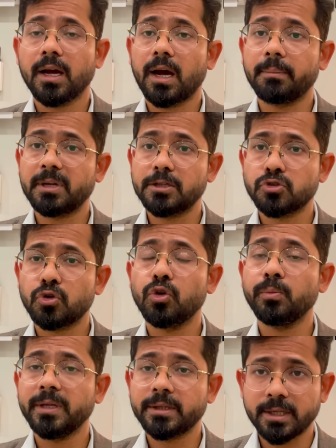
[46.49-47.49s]
आपके जोड़ों
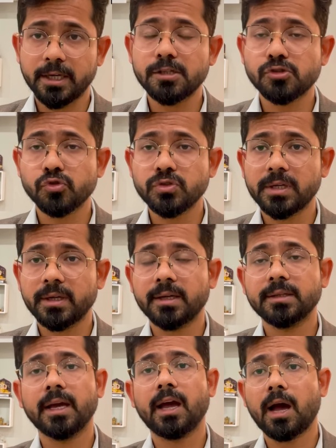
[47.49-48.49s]
में दर्द सूजन
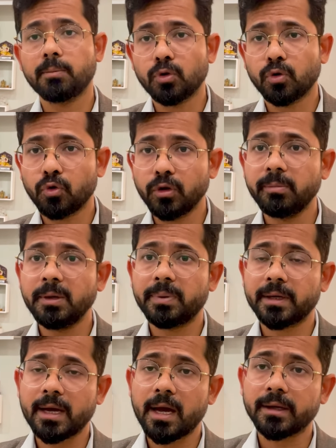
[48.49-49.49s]
रहता है आपको कोई भी
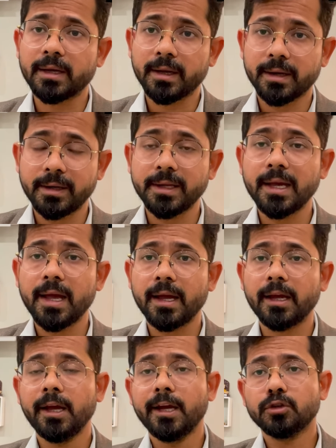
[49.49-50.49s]
प्रकार का गठिया
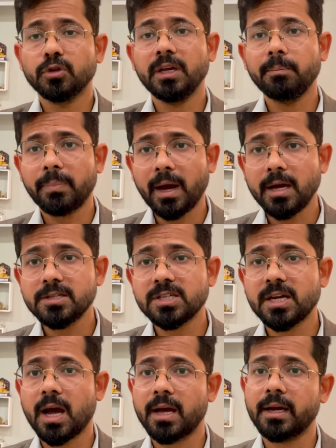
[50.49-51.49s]
है तो ये पांच
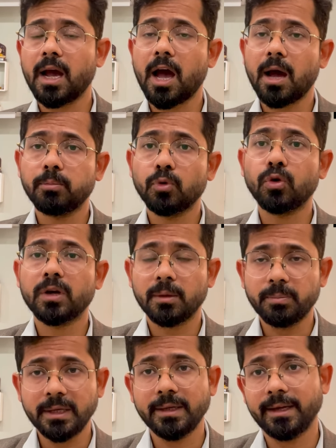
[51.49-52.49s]
खाना आपको
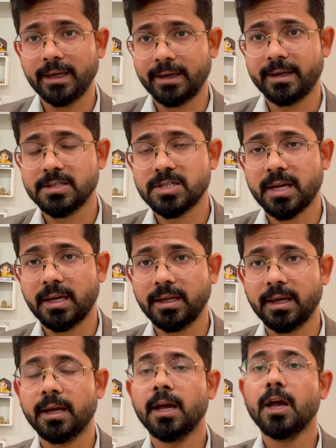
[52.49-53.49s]
कभी नहीं लेना चाहिए